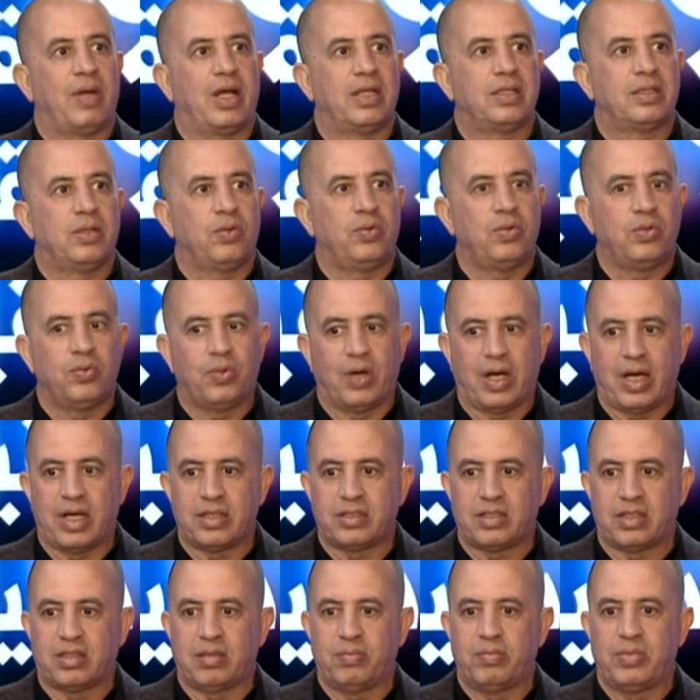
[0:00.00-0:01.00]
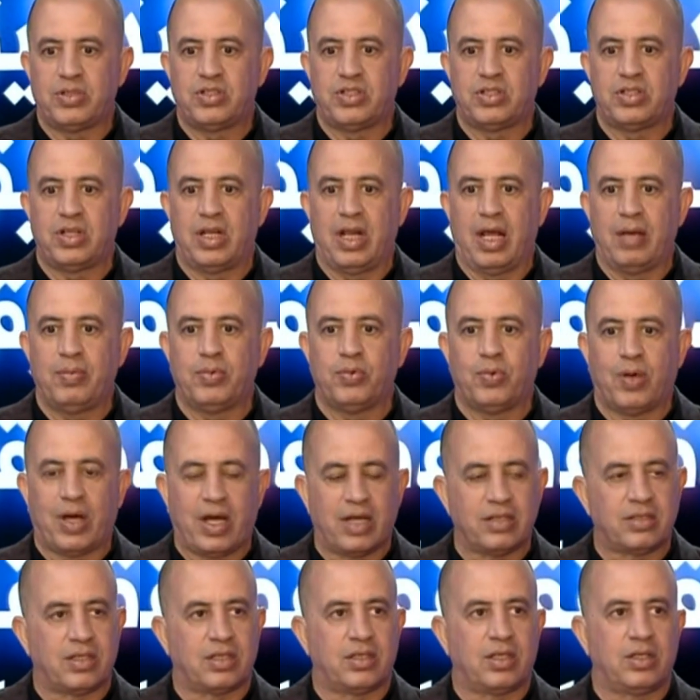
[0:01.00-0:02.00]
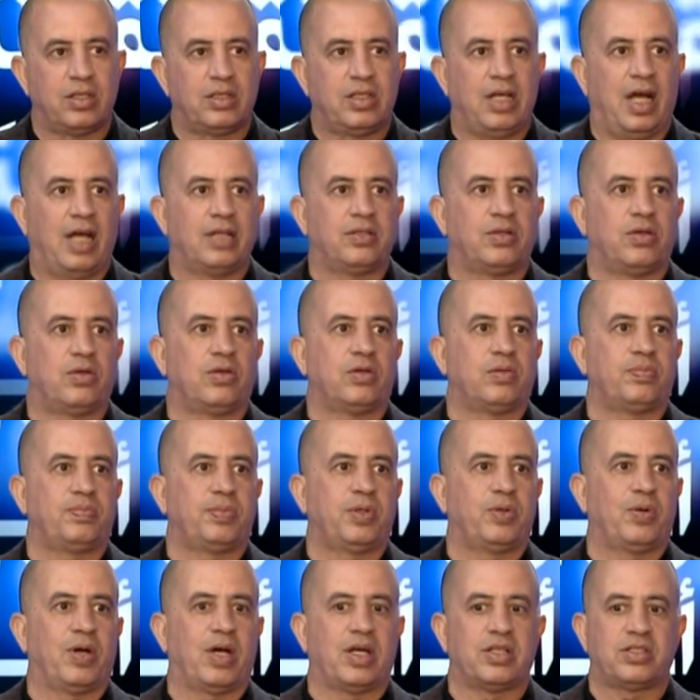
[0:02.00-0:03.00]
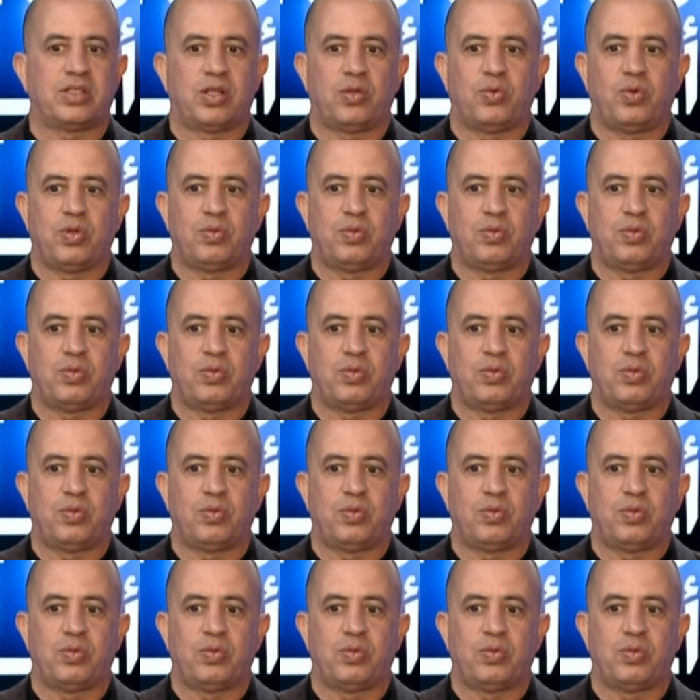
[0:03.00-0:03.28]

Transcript: الدولي وخاصة مجلس الأمن وخاصة م. الاتحاد الأوروبي وخاصة الولايات